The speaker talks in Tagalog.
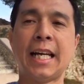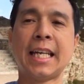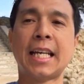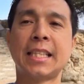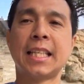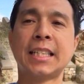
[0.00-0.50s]

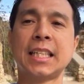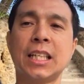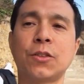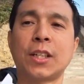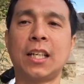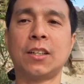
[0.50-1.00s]
ayan nasa
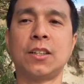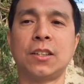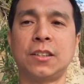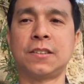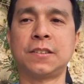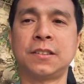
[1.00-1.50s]
likuran
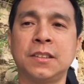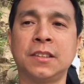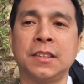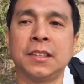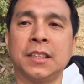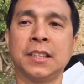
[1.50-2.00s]
ko
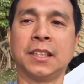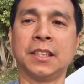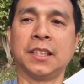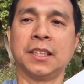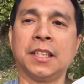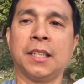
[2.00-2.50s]

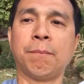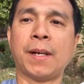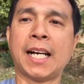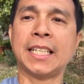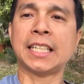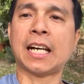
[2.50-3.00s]

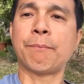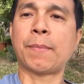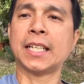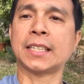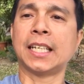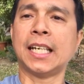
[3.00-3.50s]
mga
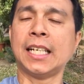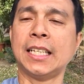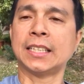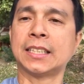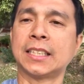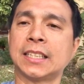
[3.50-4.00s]
nakapark na
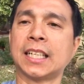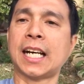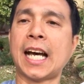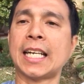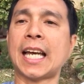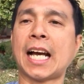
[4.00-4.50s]

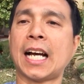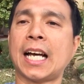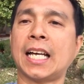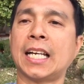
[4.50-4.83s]
kayak